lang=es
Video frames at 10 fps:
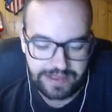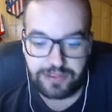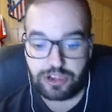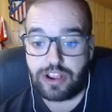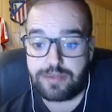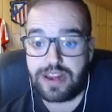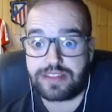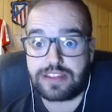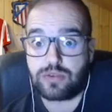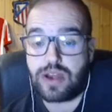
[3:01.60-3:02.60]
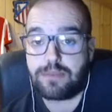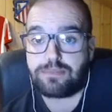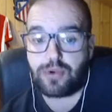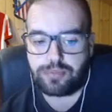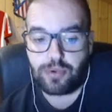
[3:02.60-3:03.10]
Digo Jiménez titular
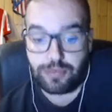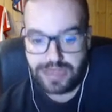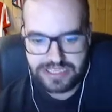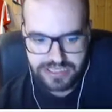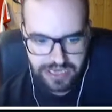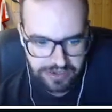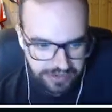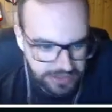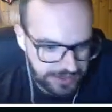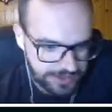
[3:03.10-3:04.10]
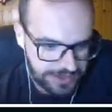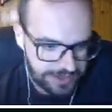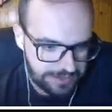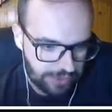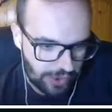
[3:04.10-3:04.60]
por, por Bitzel, ¿no?
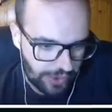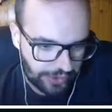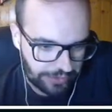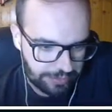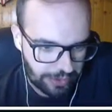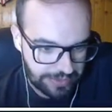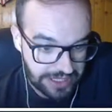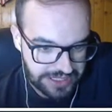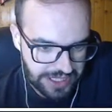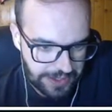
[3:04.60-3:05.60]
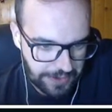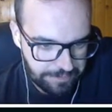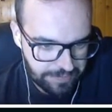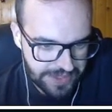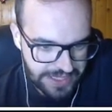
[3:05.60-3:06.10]
Por, por ¿no?
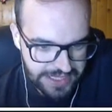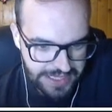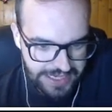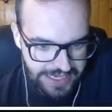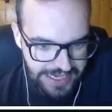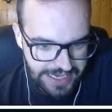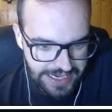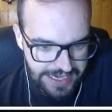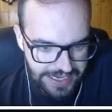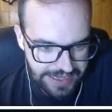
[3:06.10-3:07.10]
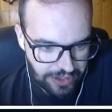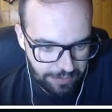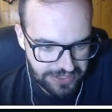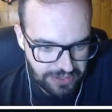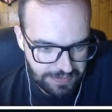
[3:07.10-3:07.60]
Eh, dos
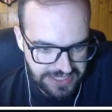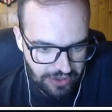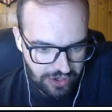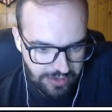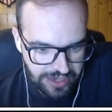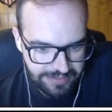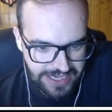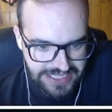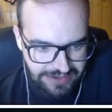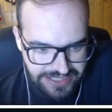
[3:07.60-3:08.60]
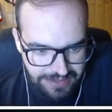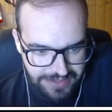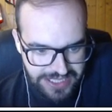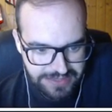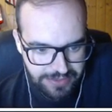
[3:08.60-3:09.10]
pesos pesados como Griezmann y Savich, además
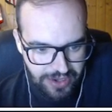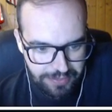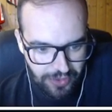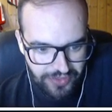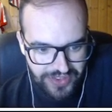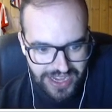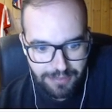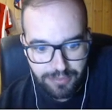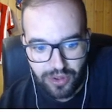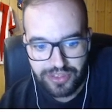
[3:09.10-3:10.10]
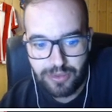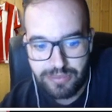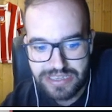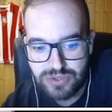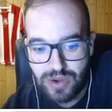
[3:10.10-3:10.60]
de Simeone, pondrían voz a un
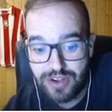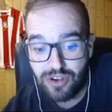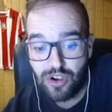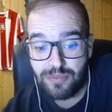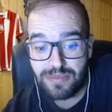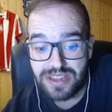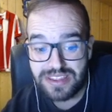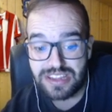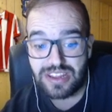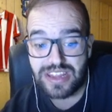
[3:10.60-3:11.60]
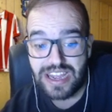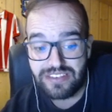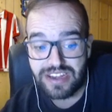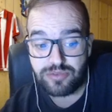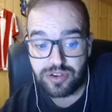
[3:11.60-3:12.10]
vestuario convencido de
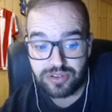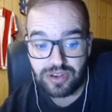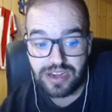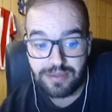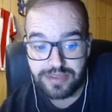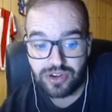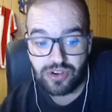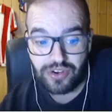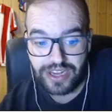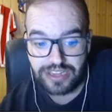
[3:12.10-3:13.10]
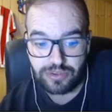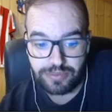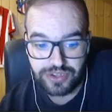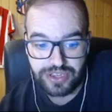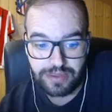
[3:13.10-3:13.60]
haber vuelto al camino correcto,
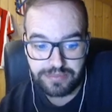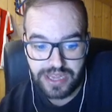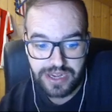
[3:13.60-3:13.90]
pero también